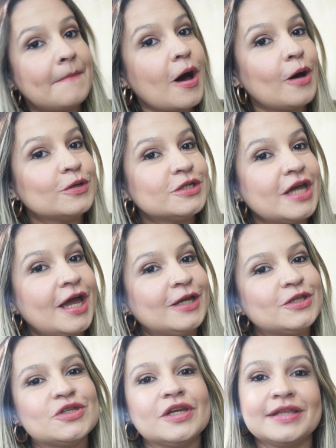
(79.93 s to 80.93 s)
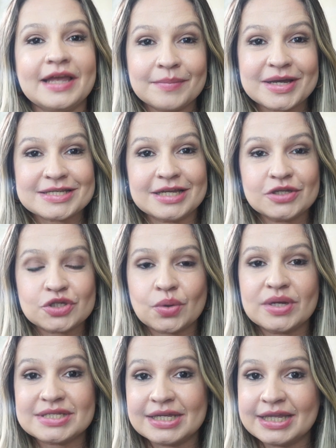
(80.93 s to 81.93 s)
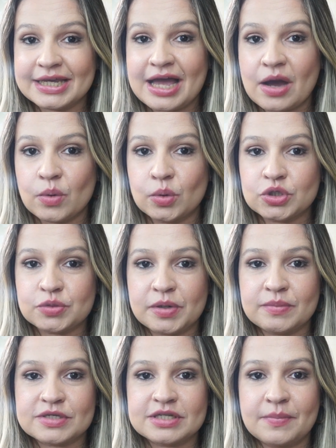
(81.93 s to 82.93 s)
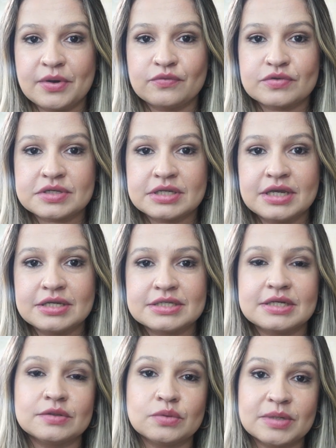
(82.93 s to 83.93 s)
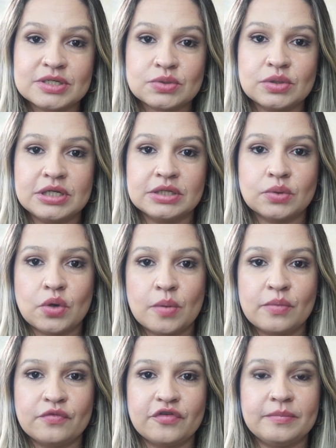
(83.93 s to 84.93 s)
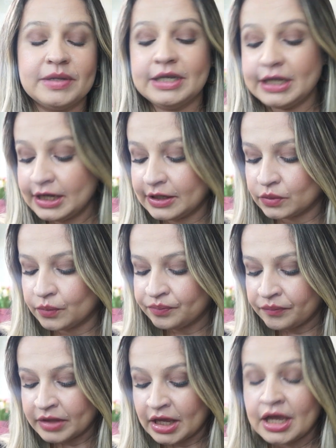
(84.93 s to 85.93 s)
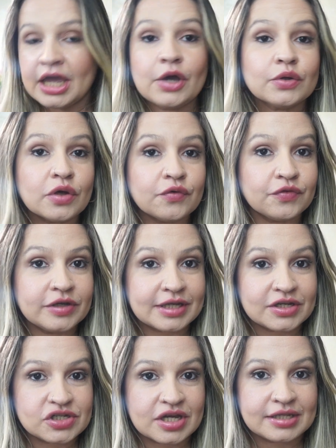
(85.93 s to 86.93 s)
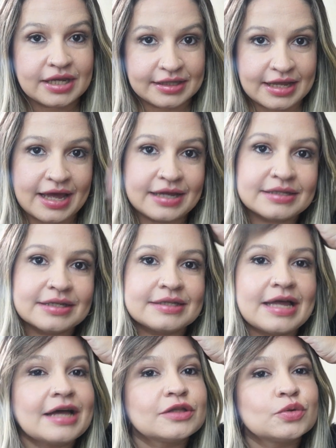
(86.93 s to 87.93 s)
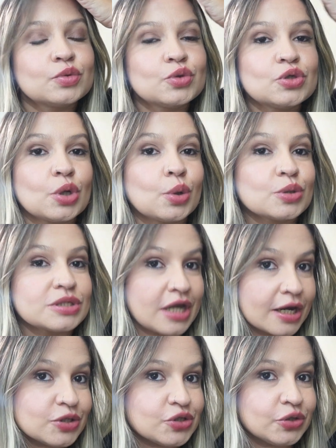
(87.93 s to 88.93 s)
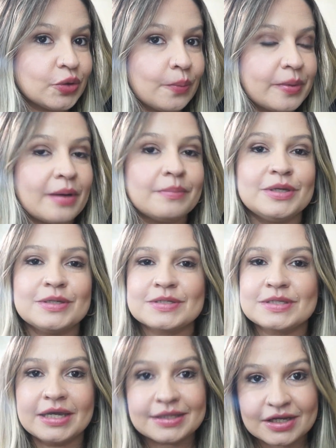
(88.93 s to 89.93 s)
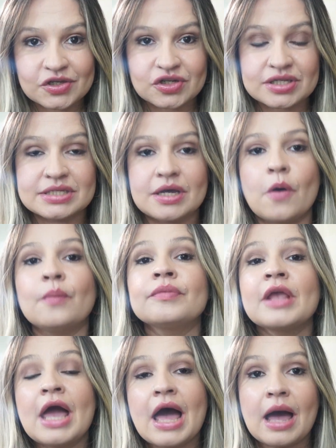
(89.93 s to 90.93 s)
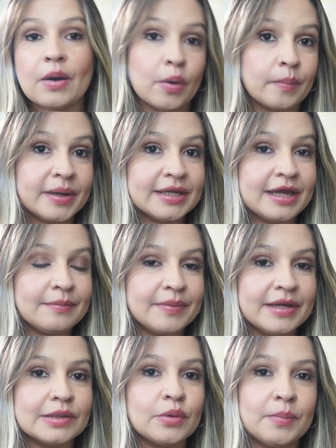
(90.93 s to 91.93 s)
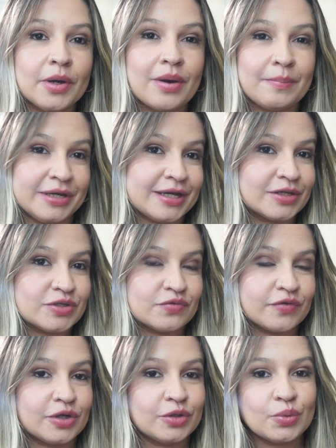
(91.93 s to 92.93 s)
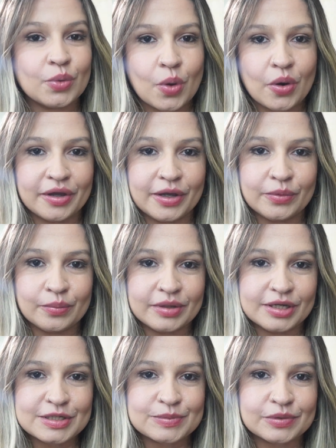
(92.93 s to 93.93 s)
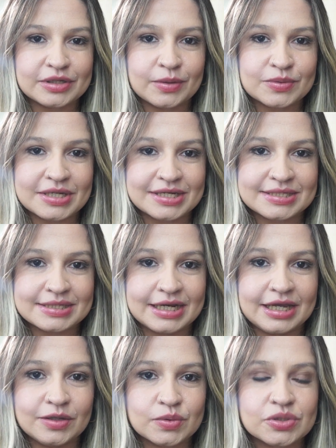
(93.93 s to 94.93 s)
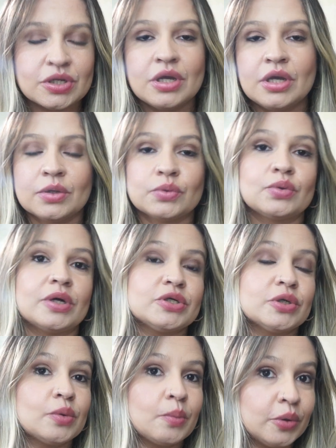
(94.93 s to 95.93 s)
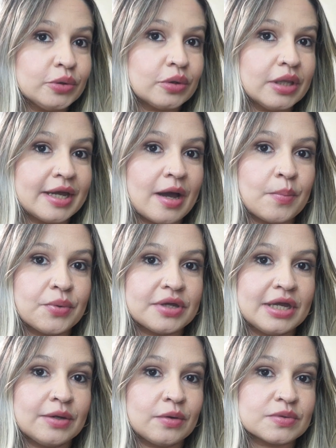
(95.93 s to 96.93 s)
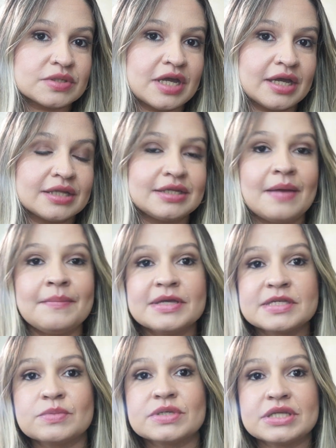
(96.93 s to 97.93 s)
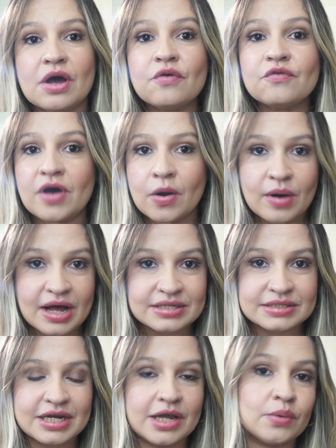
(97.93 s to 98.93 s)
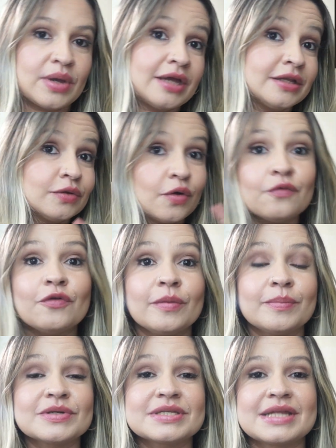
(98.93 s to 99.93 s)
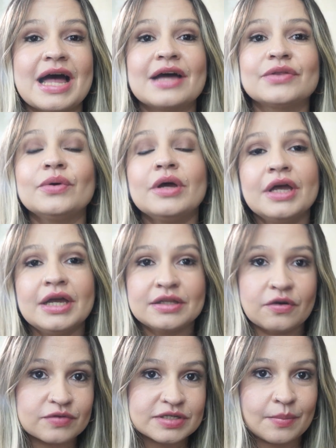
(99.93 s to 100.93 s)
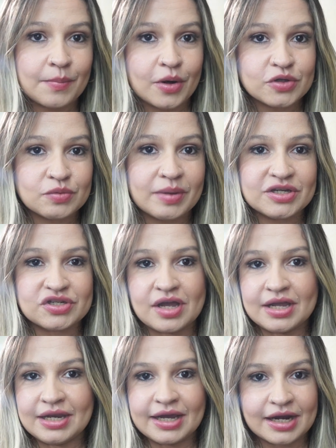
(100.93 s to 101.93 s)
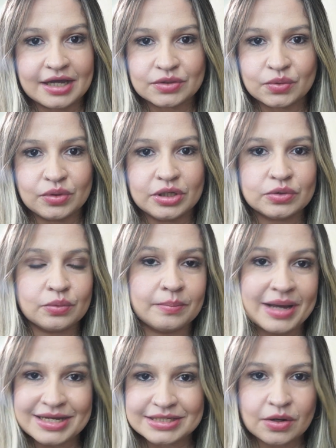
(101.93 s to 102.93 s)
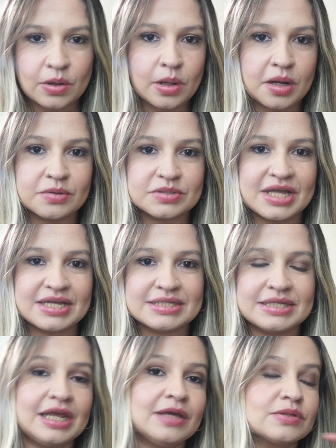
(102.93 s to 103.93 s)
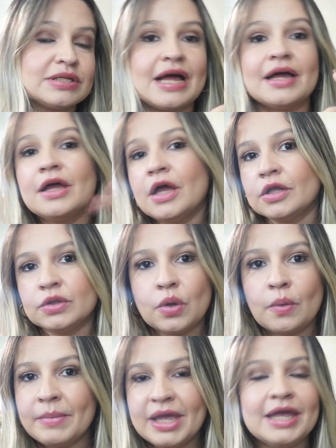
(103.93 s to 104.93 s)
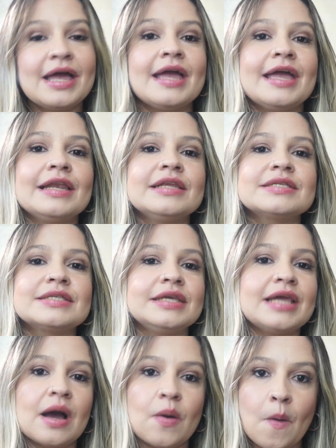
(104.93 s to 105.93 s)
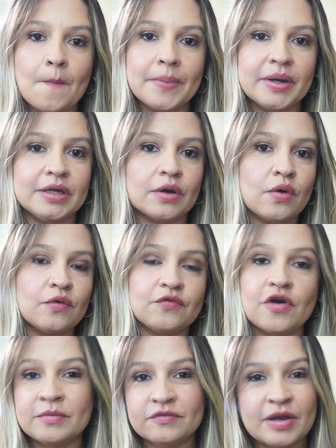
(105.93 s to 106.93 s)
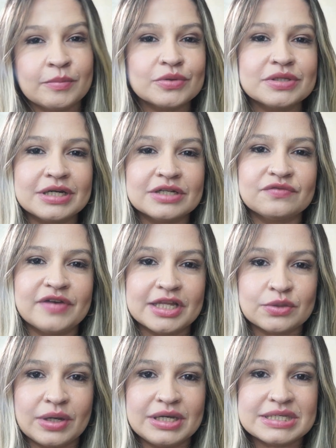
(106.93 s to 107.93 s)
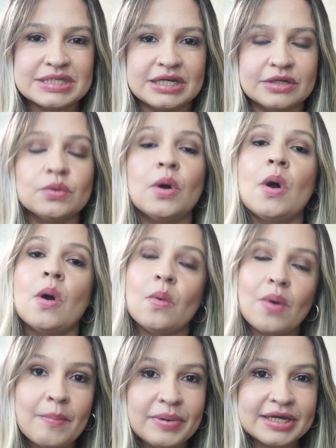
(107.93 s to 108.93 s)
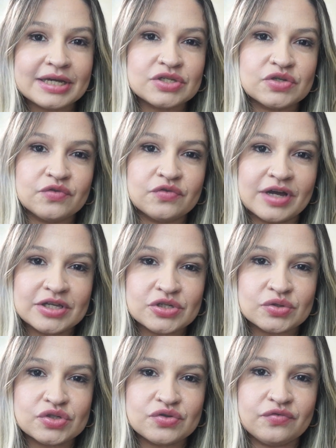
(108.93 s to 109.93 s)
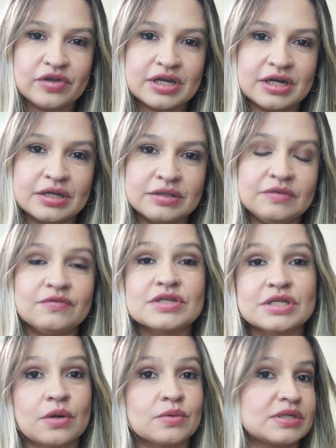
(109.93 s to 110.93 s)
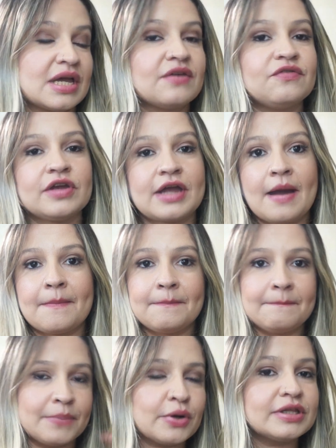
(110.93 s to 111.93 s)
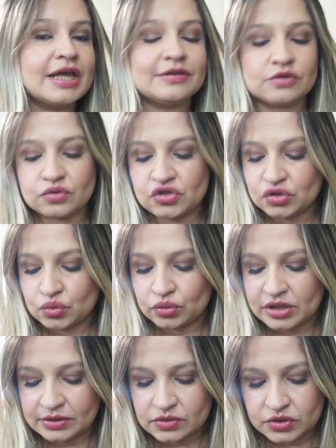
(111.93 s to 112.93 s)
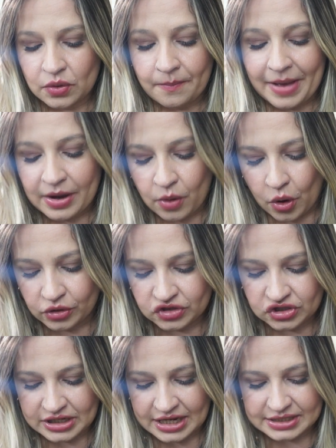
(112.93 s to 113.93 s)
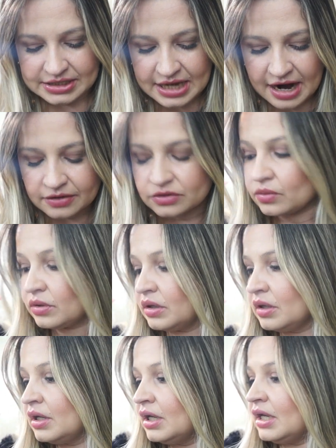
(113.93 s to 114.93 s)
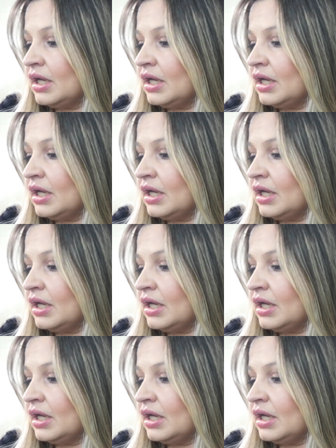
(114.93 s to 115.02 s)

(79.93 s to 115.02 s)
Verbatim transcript: Bom, gente, tem bastante coisa legal hoje para mostrar para vocês, tanto masculino como feminino. Eu não fui taxada em nada, tá? Tudo chegou certinho pra mim, sem taxação. Acompanhei pelo meu aplicativo aqui do correio mesmo, né? Os rastreios, que eu tô achando muito legal porque ele consegue até mesmo salvar o rastreio que ainda não foi postado. Então você pode baixar, ele é gratuito, basta colocar os rastreios lá, nomeia eles e acompanha. Conforme vai mudando, vai atualizando, o aplicativo vai te notificando e você consegue ficar por dentro de tudo aí do seu pacote, tá certo?